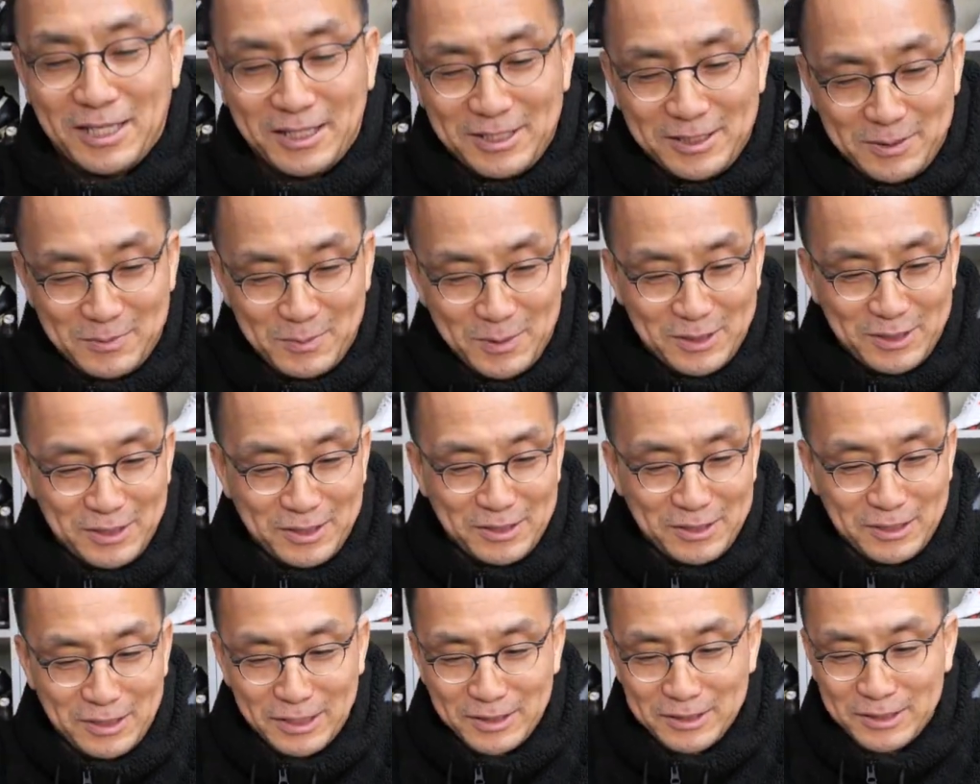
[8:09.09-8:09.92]
된 지
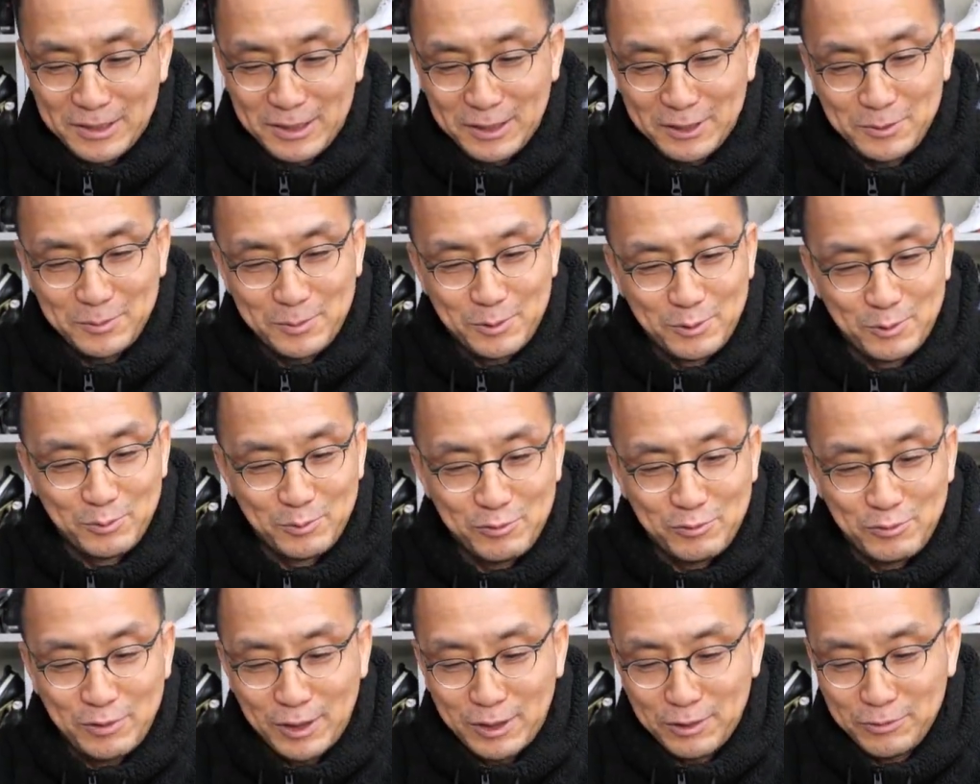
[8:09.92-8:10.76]
며칠이 돼 지났음에도
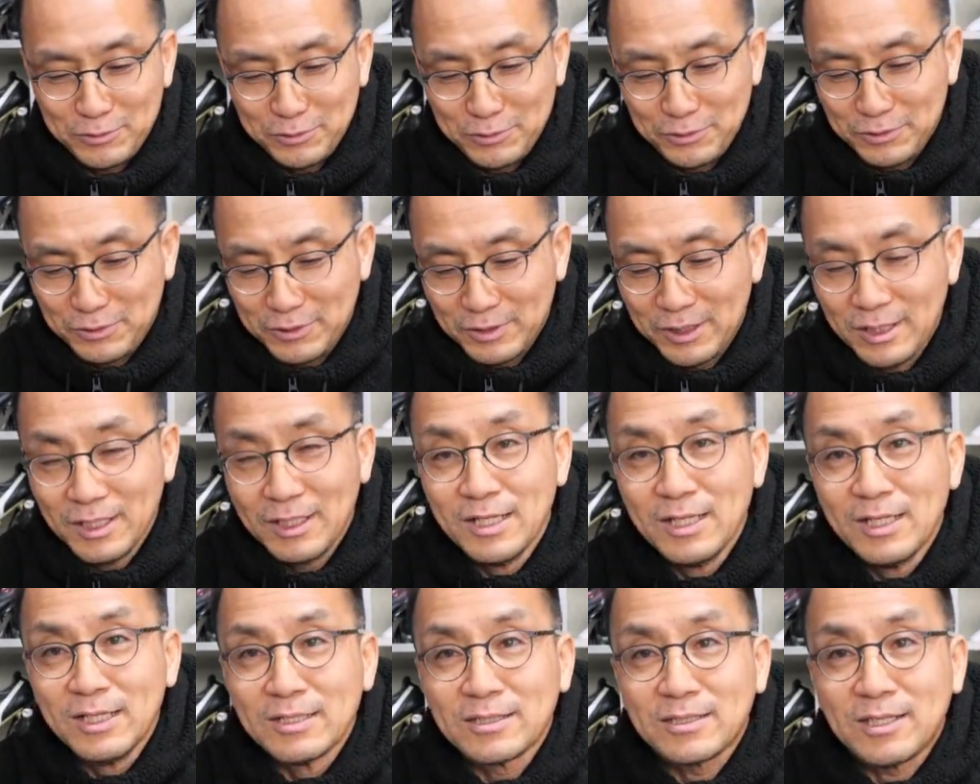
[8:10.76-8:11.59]
불구하고
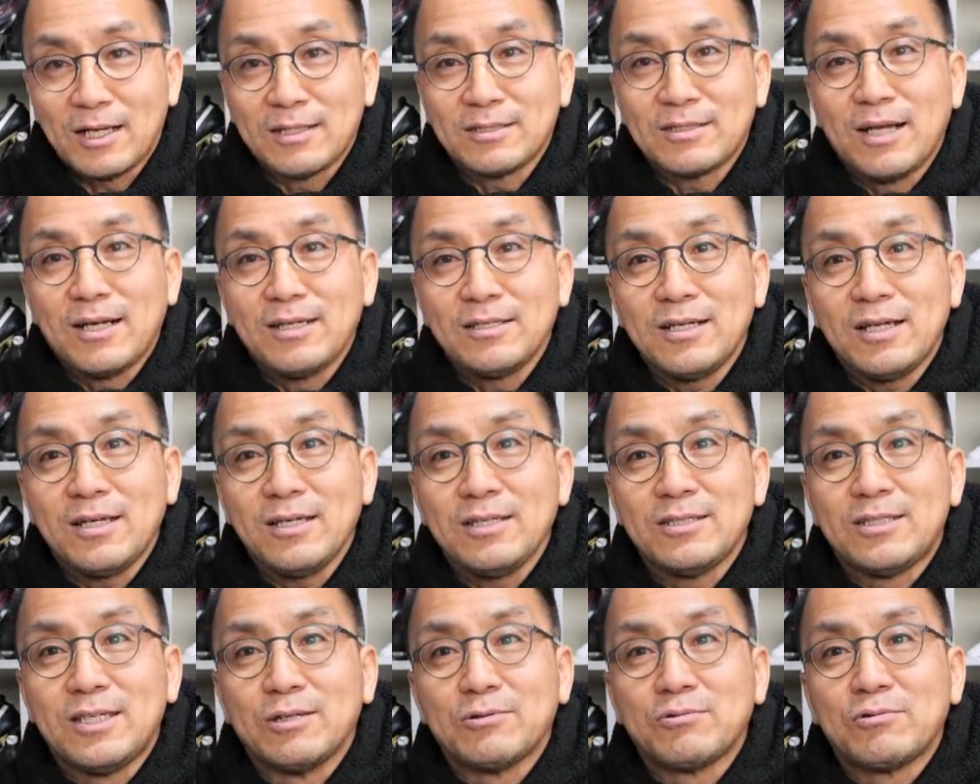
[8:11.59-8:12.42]

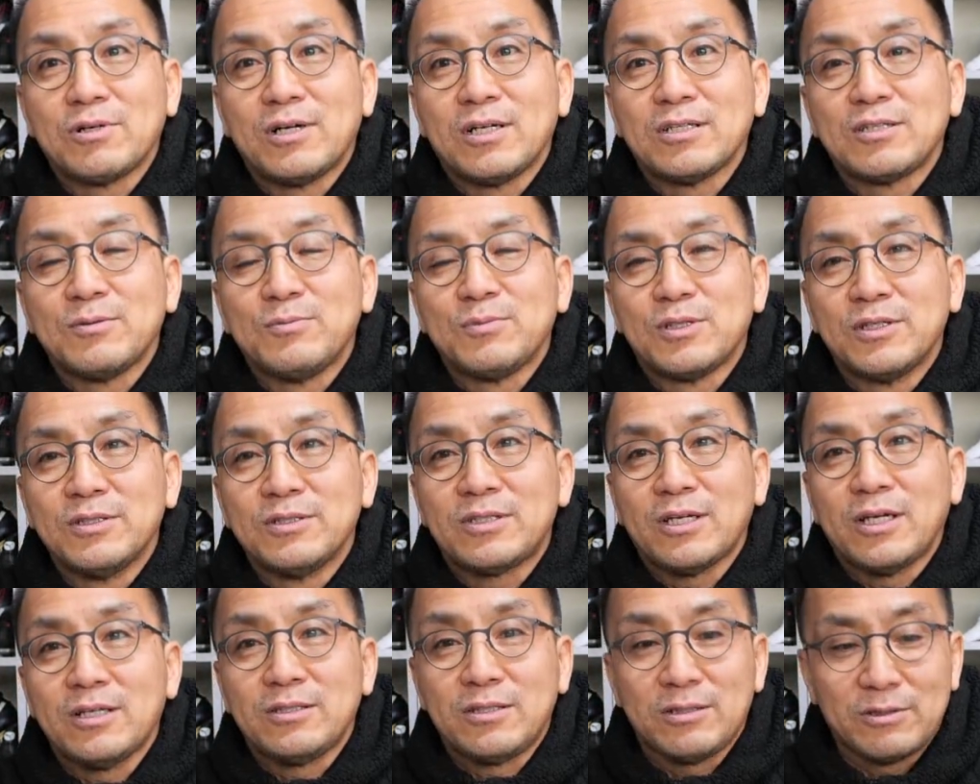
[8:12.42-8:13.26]
상당량의 재고가 지금 전
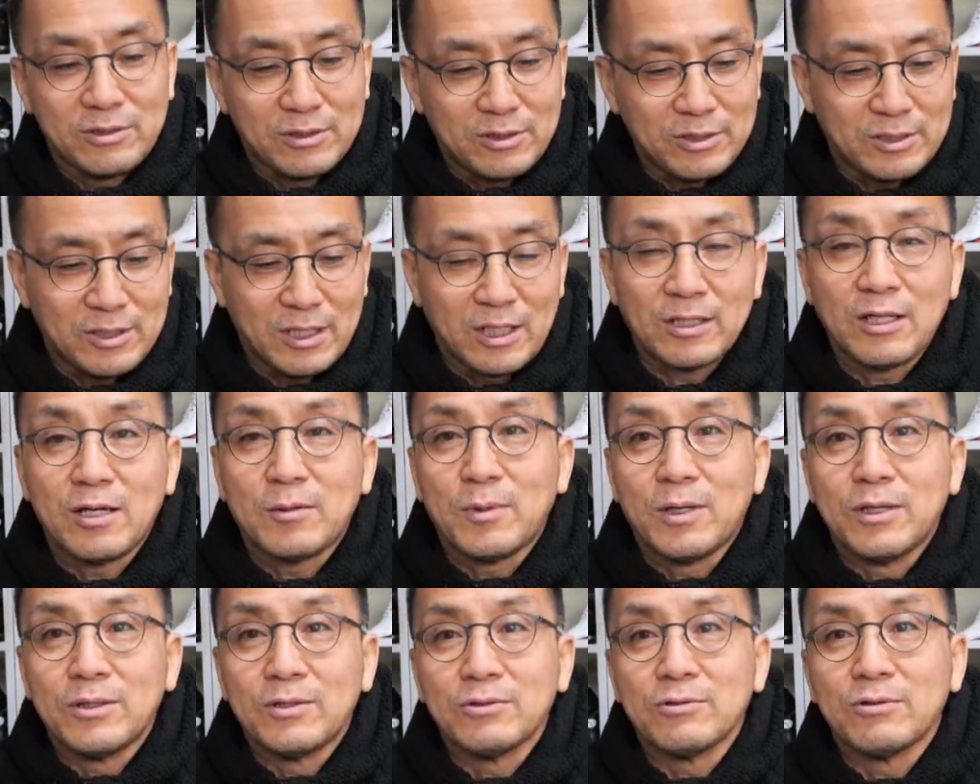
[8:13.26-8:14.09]
사이즈에 걸쳐서 다
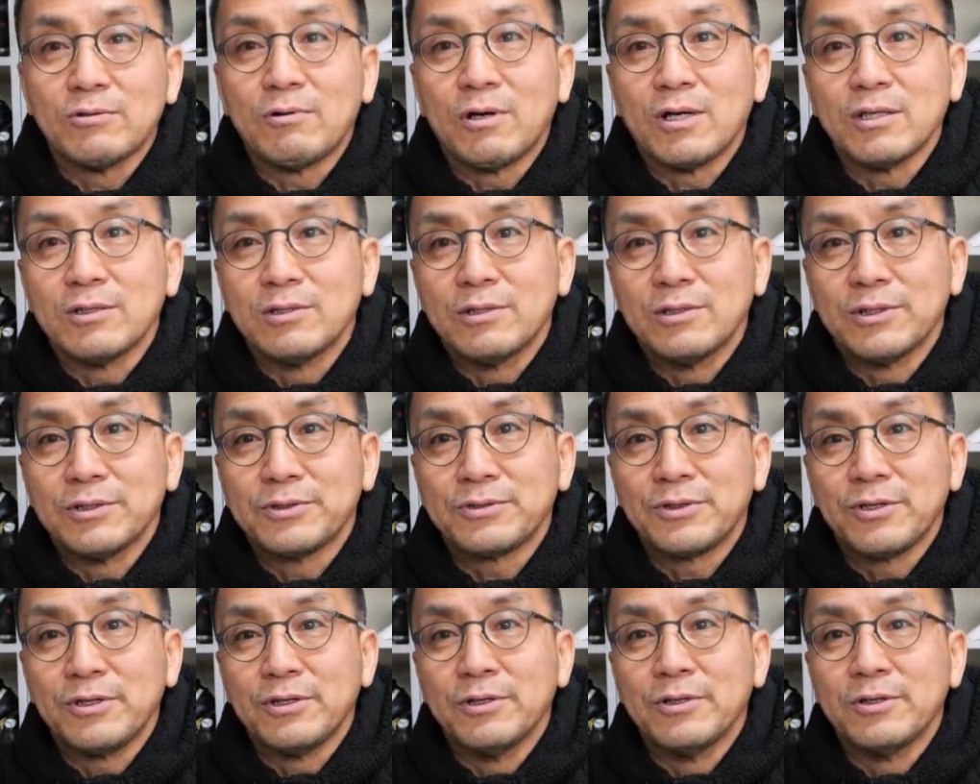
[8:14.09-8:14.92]
남아있는 걸 확인을
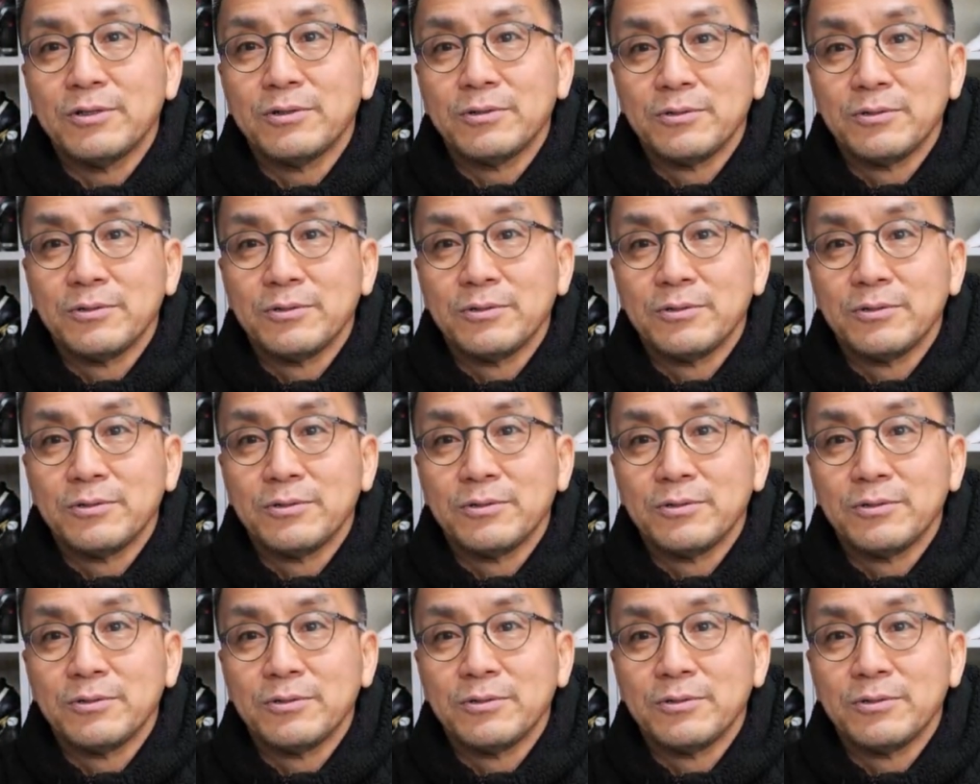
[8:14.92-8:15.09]
했어요.